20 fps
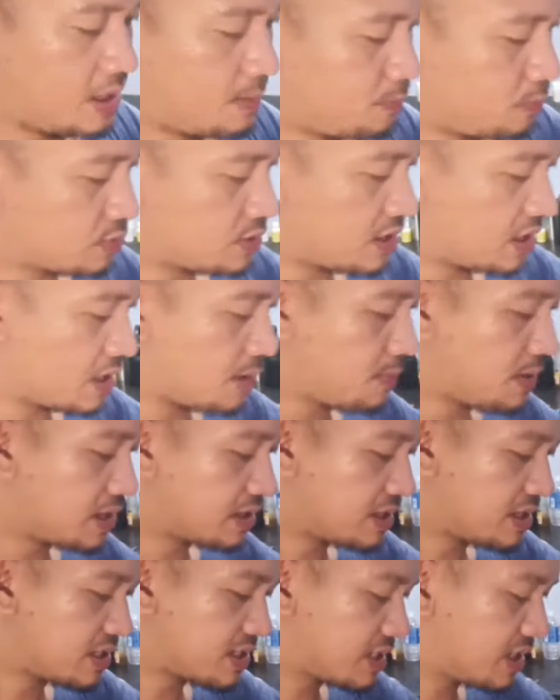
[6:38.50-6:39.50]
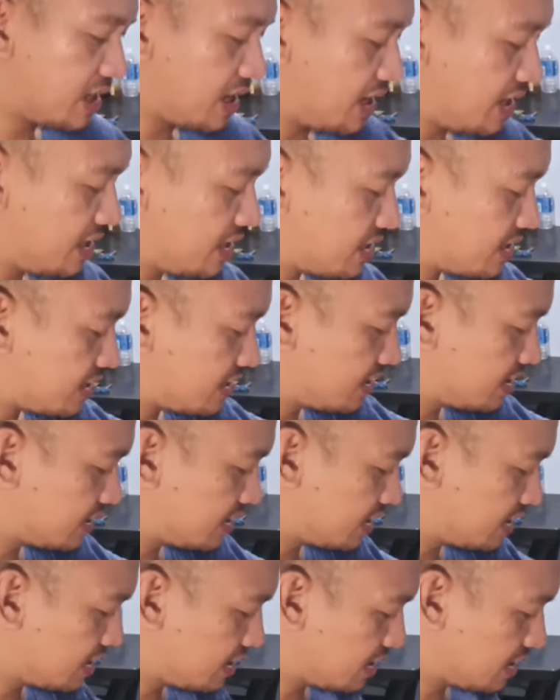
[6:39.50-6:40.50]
Tapos sa kamatis guys,